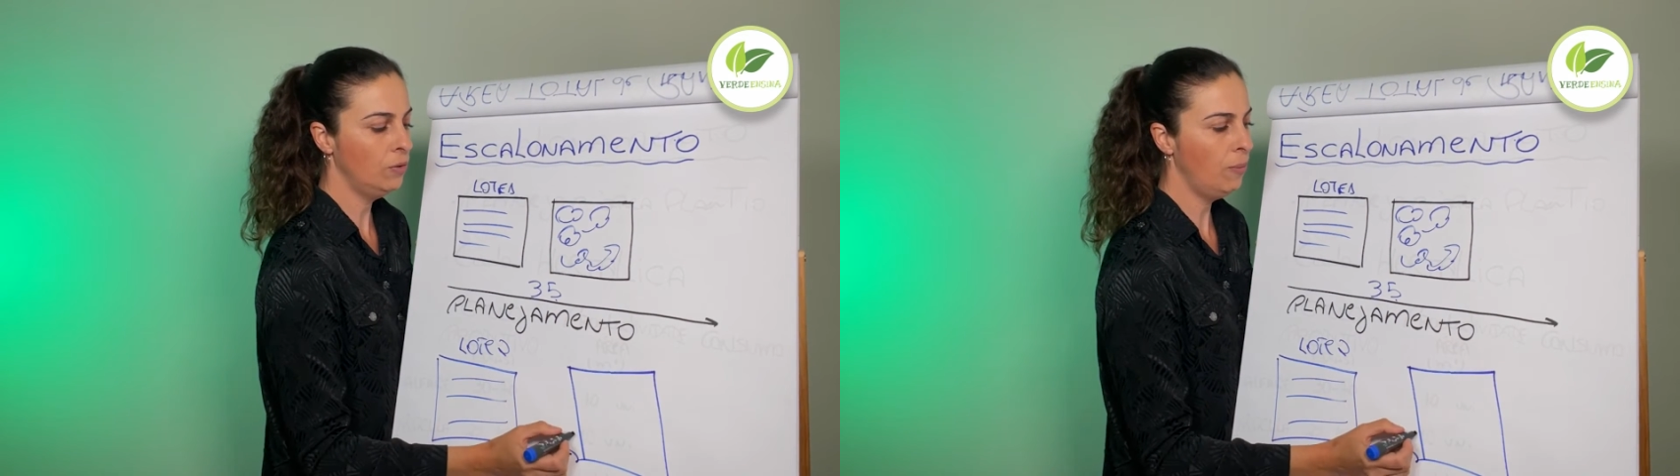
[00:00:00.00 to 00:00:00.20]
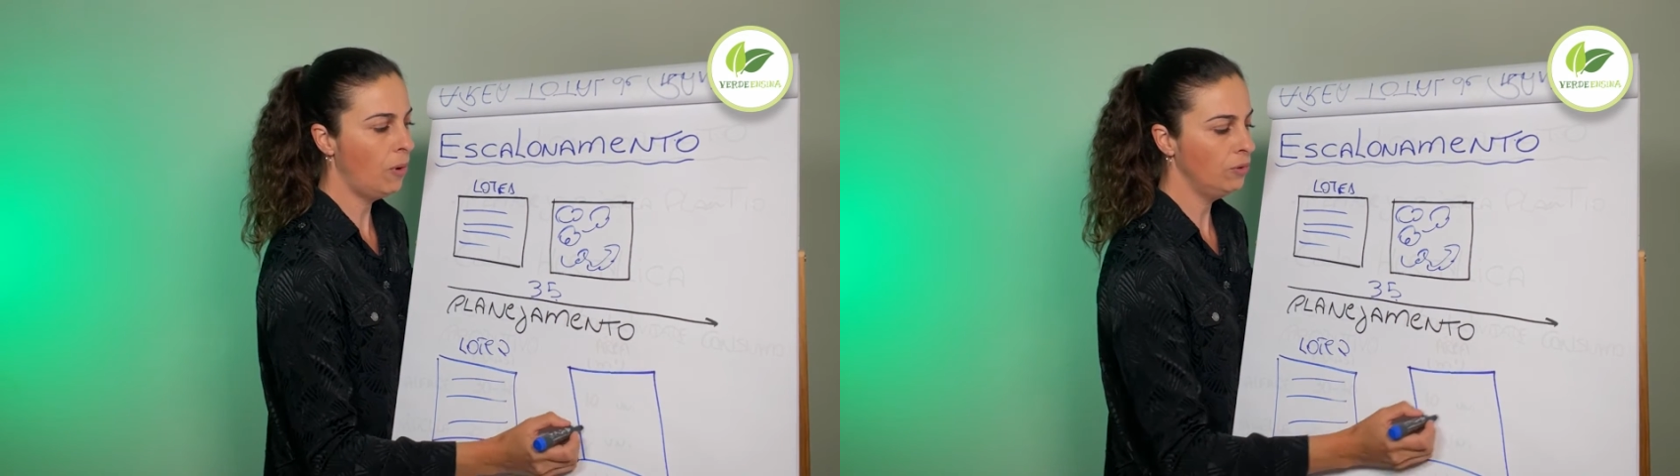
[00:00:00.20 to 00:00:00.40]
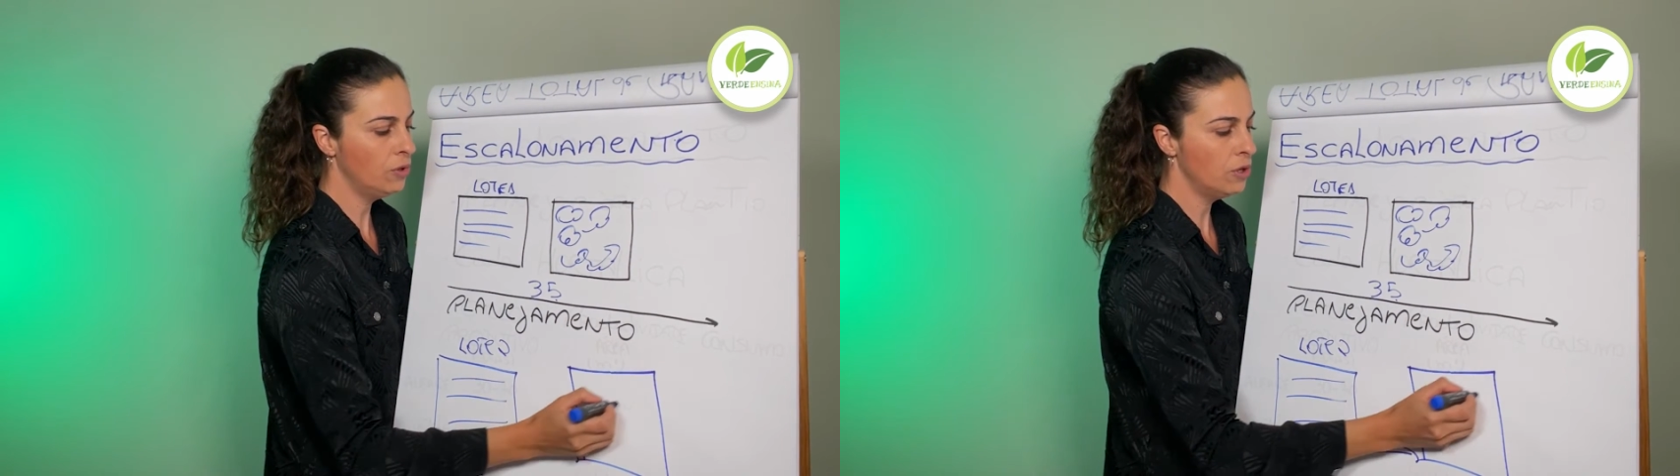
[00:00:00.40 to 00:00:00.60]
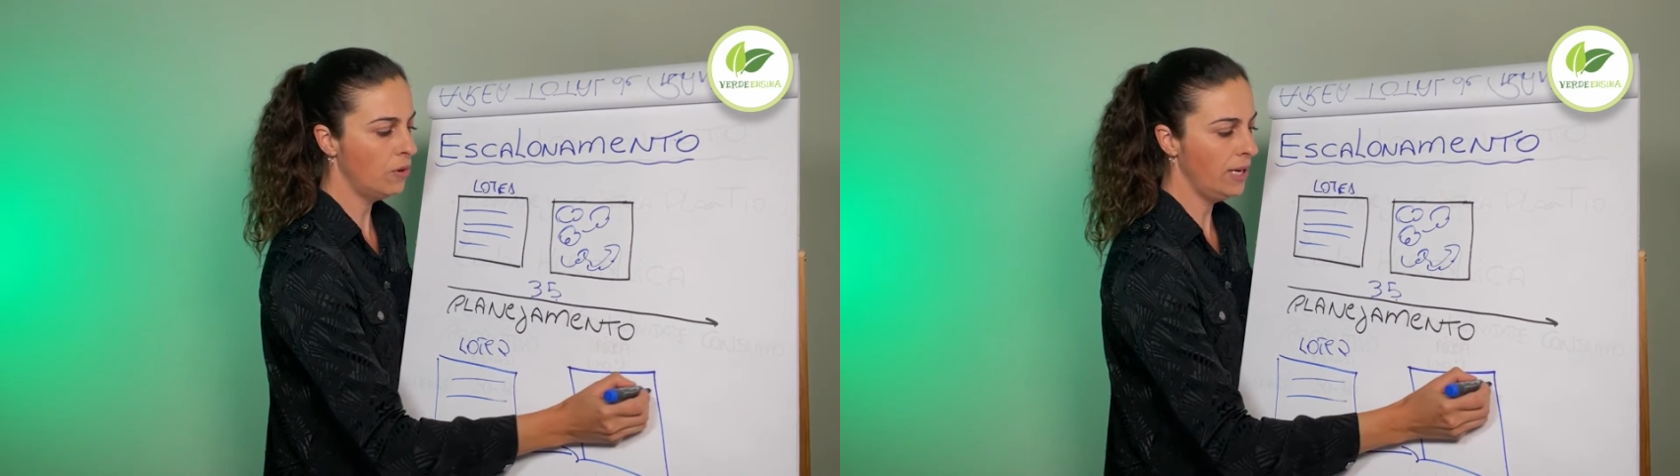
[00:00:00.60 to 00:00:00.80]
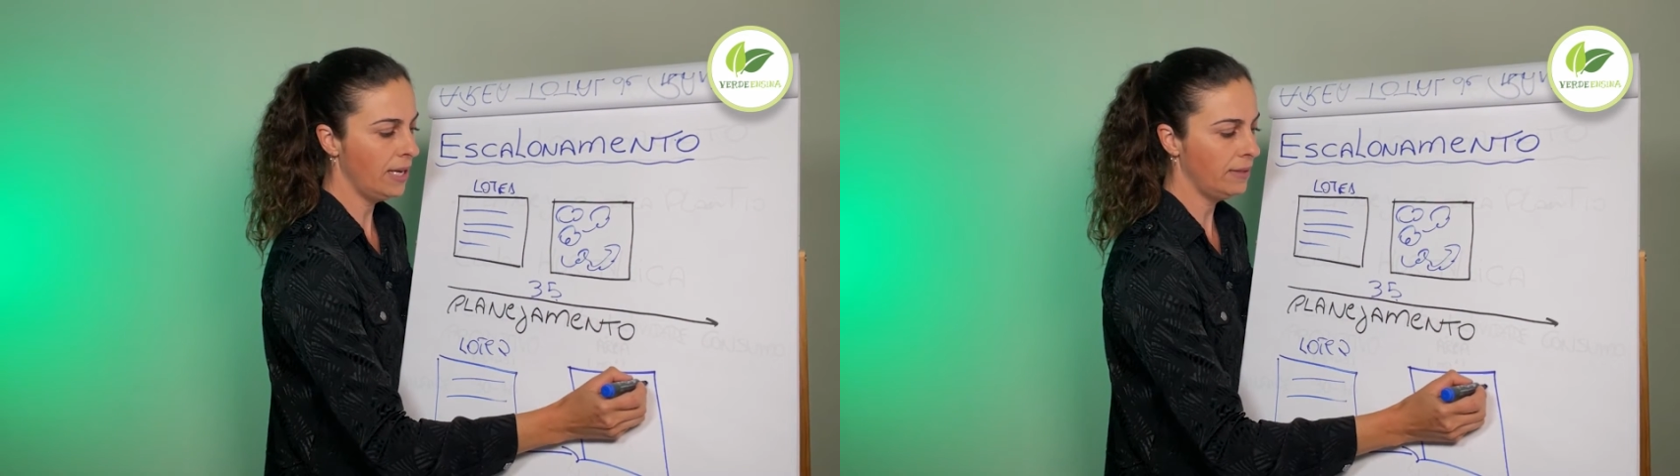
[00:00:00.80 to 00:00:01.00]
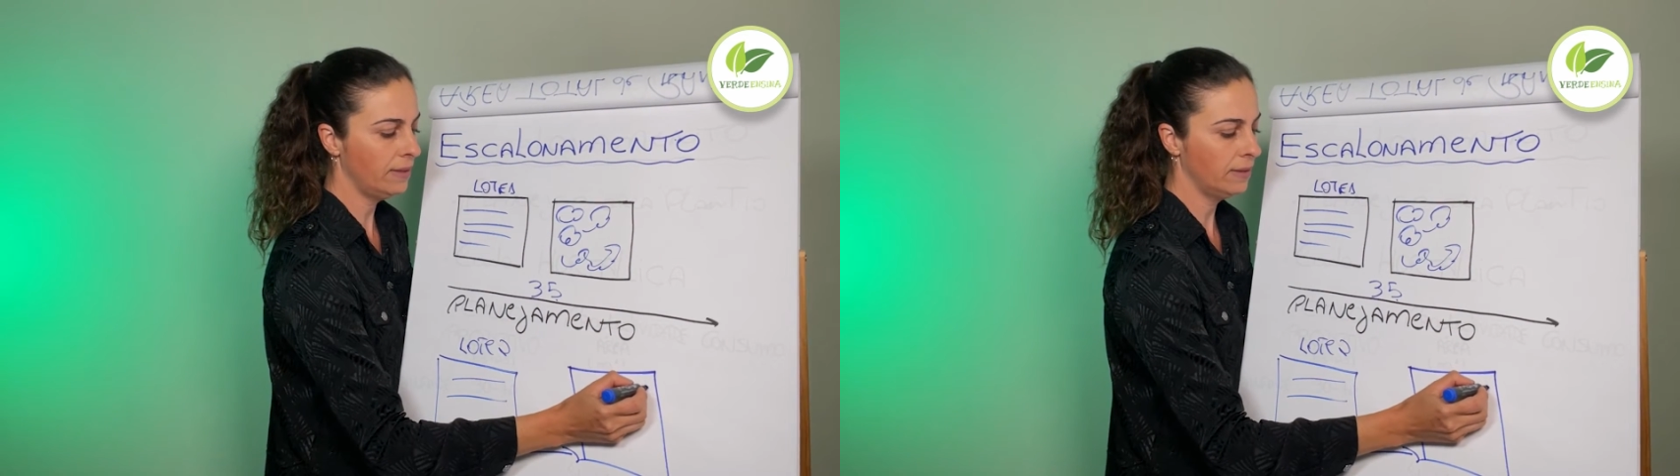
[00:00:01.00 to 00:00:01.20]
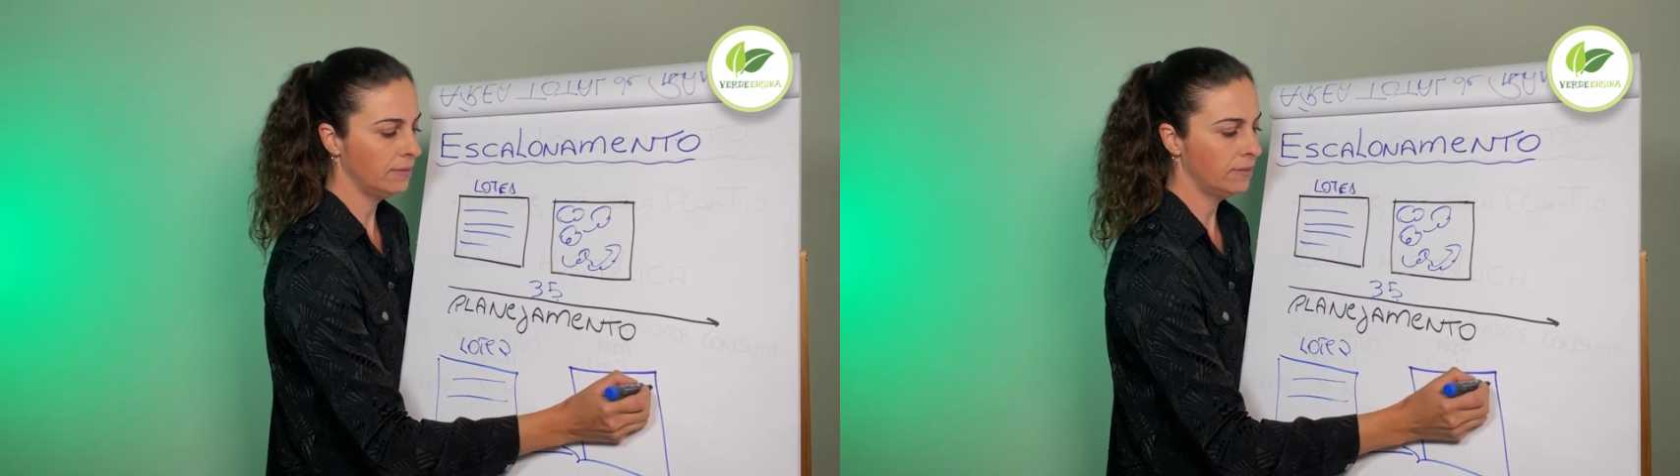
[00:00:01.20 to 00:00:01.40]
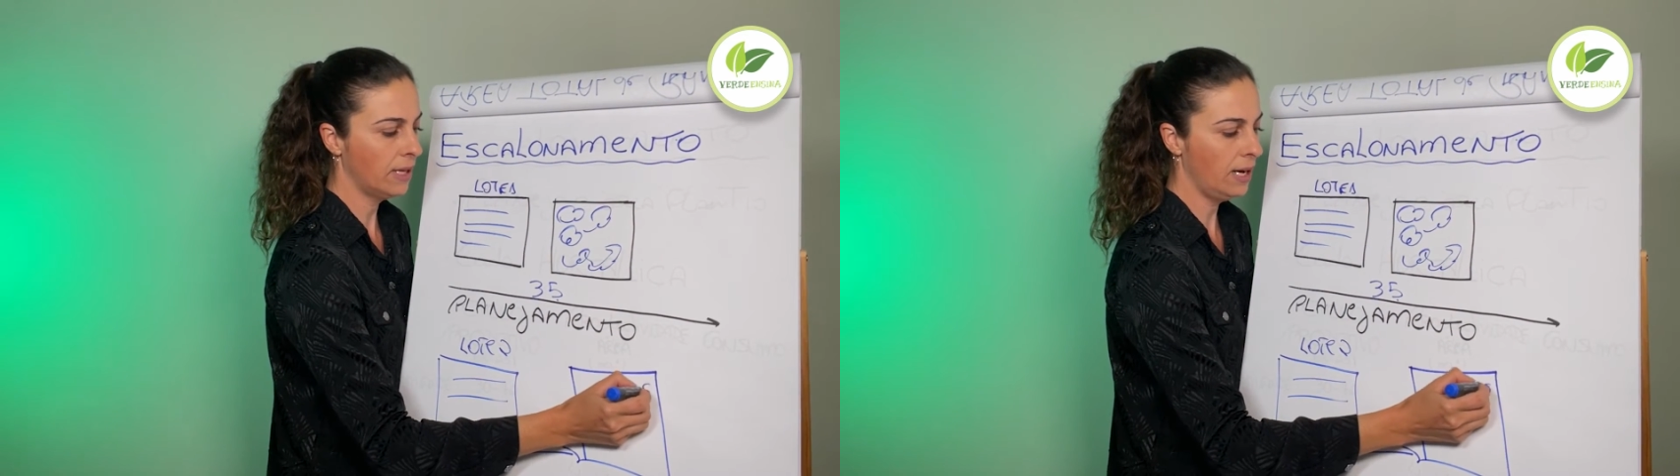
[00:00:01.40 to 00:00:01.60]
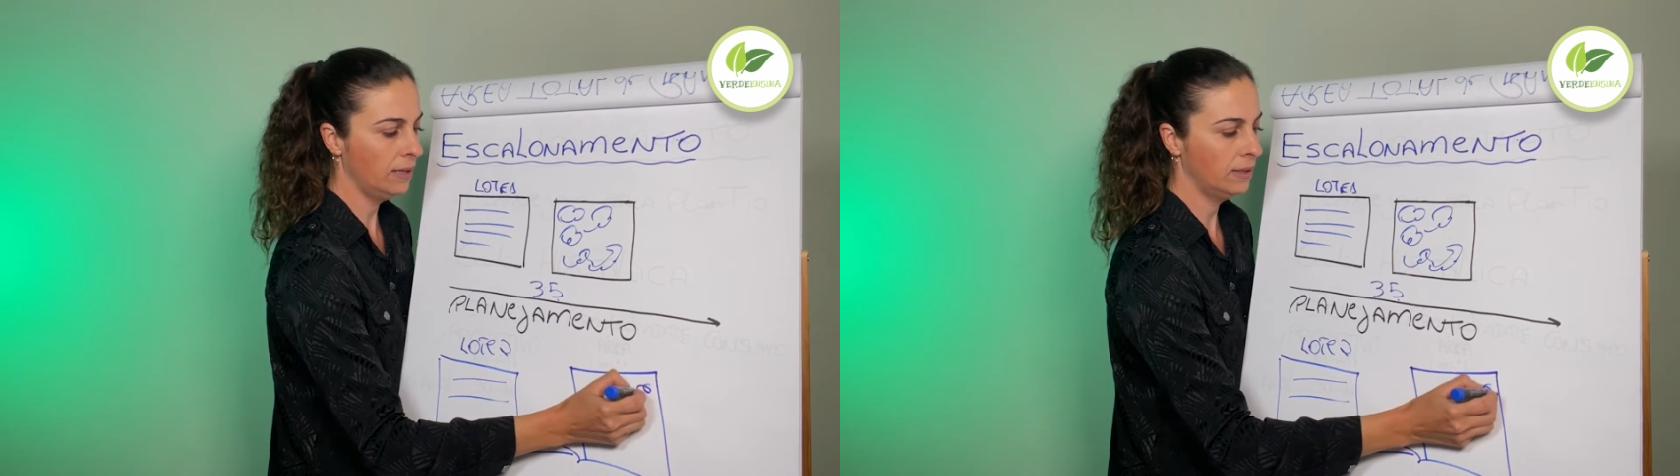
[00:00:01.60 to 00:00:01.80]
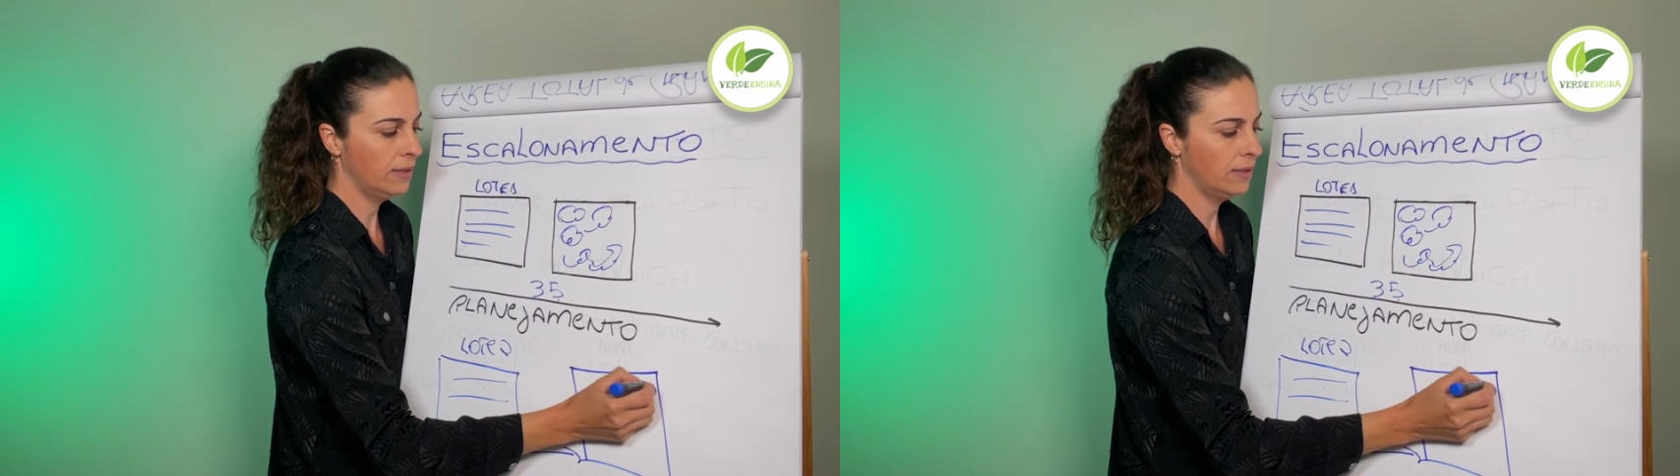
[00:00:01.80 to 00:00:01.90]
no ponto de colheita, tá?